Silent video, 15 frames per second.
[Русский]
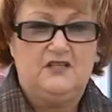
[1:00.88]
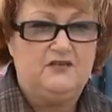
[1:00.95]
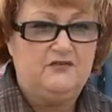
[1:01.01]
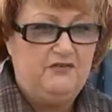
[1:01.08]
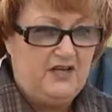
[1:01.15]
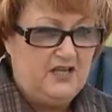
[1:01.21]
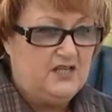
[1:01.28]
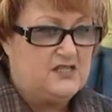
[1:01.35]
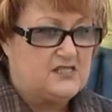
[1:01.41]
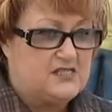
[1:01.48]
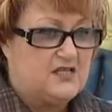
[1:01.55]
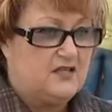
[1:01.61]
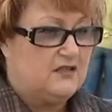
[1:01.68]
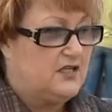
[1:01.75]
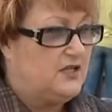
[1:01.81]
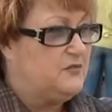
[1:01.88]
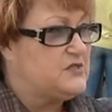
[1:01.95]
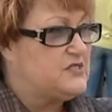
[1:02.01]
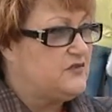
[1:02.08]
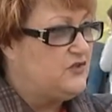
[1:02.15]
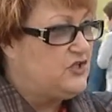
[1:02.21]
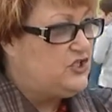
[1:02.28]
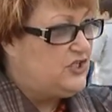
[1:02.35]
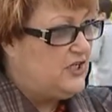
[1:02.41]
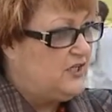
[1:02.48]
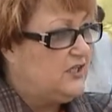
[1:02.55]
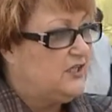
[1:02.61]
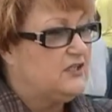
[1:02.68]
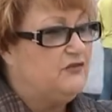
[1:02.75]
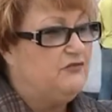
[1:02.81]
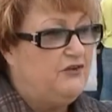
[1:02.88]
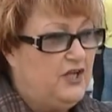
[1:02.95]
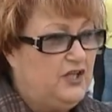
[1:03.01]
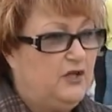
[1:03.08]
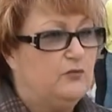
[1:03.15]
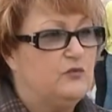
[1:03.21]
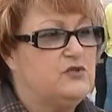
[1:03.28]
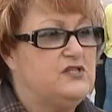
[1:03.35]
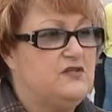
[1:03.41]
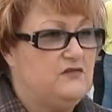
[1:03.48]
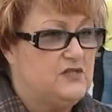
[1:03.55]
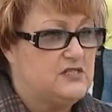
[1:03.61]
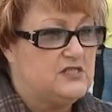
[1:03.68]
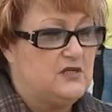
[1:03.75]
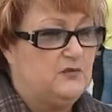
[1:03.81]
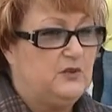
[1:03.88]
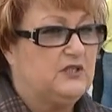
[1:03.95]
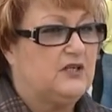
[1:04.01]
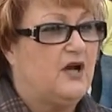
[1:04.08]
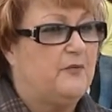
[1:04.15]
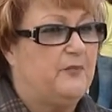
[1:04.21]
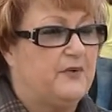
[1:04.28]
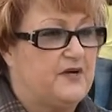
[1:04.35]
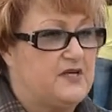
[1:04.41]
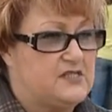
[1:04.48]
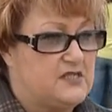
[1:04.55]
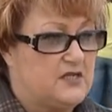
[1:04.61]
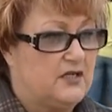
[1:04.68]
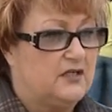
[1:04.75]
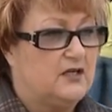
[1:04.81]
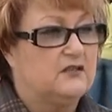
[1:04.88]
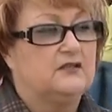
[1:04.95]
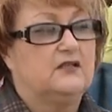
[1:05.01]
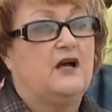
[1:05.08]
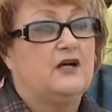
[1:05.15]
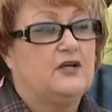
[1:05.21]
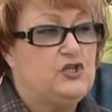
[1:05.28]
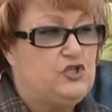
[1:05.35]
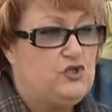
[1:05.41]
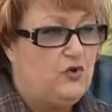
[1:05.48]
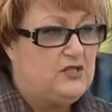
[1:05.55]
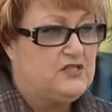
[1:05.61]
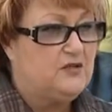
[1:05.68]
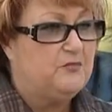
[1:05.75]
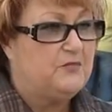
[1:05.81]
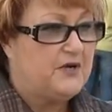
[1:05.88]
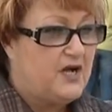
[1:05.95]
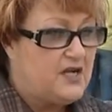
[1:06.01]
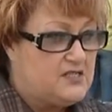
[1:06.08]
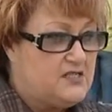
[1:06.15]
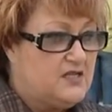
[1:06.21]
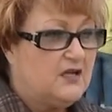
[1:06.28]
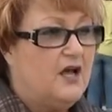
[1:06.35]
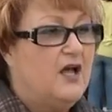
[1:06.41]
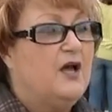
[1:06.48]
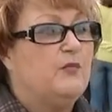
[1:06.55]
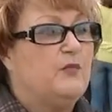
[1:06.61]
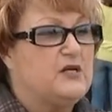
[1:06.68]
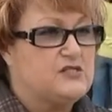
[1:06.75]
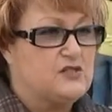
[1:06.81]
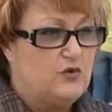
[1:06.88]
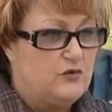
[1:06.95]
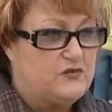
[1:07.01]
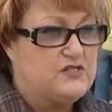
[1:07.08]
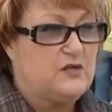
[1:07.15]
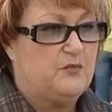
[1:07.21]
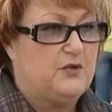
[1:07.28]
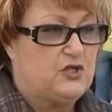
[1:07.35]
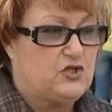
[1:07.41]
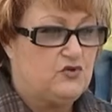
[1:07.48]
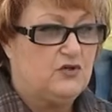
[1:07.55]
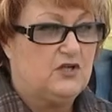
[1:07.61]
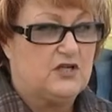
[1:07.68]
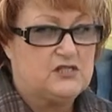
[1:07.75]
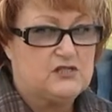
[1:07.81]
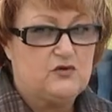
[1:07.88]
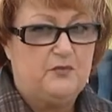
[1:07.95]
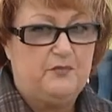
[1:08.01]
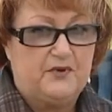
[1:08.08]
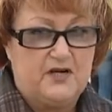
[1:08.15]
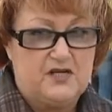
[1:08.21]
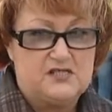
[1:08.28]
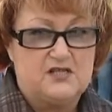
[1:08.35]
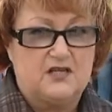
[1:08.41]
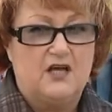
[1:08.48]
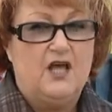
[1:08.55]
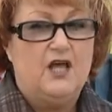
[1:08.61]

явление стало для москвичей явлением удивительным. Это как праздник, как, как еще один праздник, московский большой городской праздник.